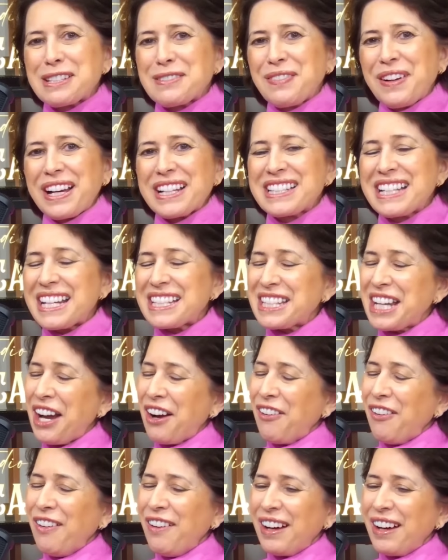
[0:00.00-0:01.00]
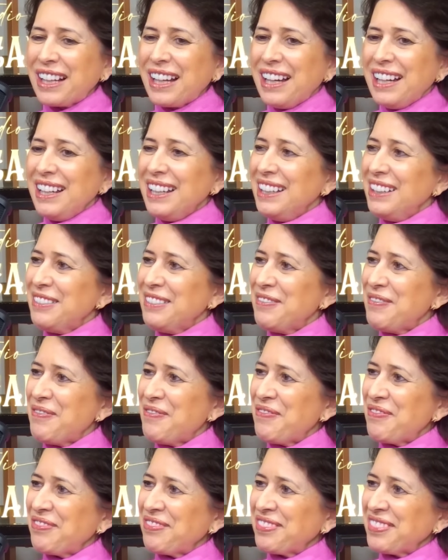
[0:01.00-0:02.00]
mães, nessa hora. De onde que vem essa
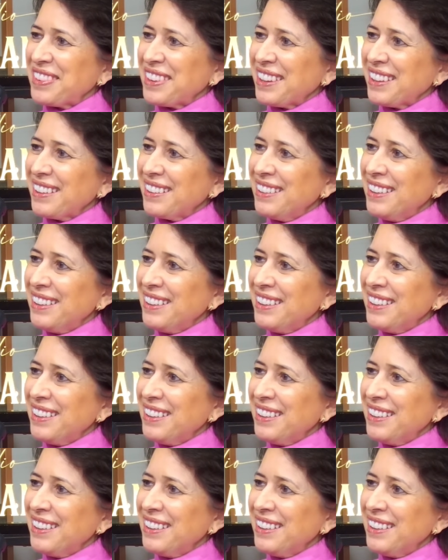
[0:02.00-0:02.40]
força?